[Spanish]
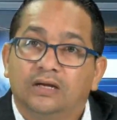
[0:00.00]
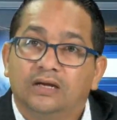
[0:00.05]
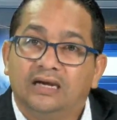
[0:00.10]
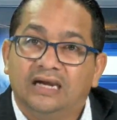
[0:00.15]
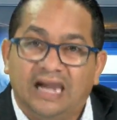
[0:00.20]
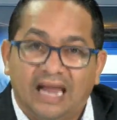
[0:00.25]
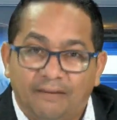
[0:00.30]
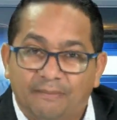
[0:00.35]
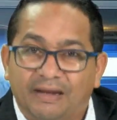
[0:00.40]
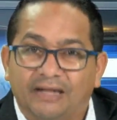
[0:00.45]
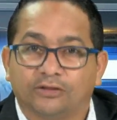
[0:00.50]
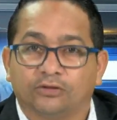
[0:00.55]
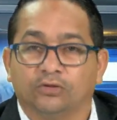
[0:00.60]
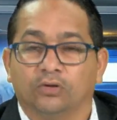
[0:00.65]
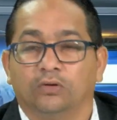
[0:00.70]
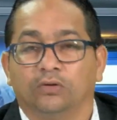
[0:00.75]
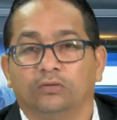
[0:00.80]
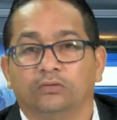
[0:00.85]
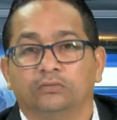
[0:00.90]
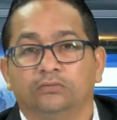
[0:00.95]
la
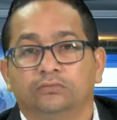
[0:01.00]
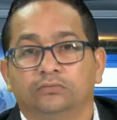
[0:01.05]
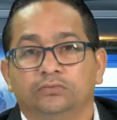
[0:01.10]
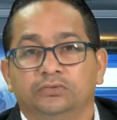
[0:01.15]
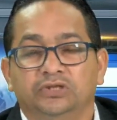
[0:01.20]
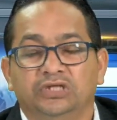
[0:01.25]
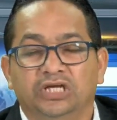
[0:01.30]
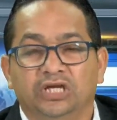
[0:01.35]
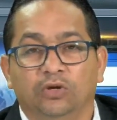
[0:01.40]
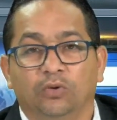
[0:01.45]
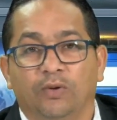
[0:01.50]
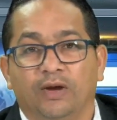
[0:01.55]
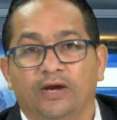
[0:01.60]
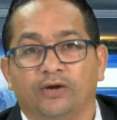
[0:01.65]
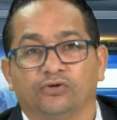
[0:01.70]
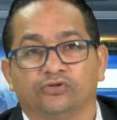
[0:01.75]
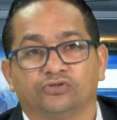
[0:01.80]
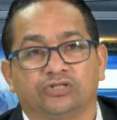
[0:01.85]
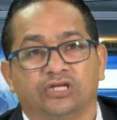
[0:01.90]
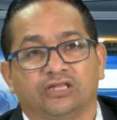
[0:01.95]
mató y
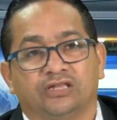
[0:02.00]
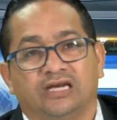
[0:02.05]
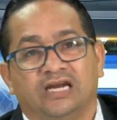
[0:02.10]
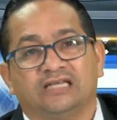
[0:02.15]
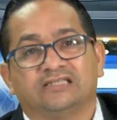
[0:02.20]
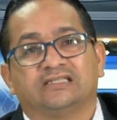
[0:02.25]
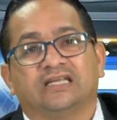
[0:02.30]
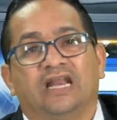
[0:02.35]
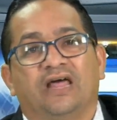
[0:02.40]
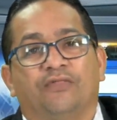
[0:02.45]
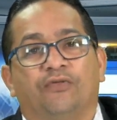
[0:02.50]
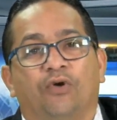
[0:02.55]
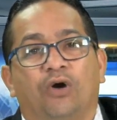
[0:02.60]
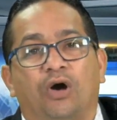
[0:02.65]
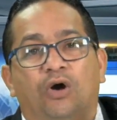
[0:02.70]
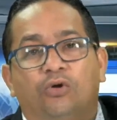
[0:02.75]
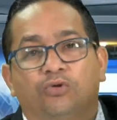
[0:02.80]
luego se trasladó a